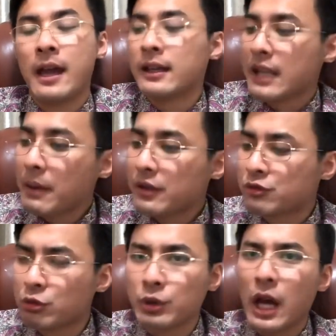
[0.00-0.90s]
那么
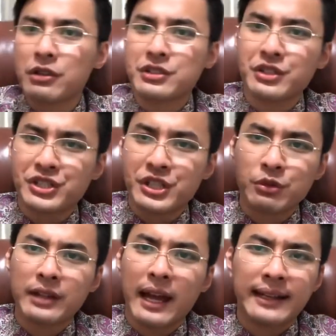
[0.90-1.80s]
主要是集
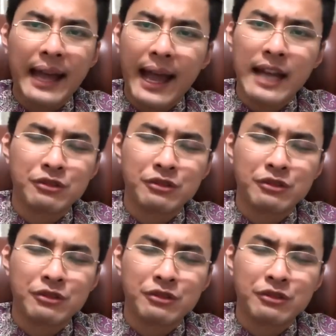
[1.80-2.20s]
中在干旱，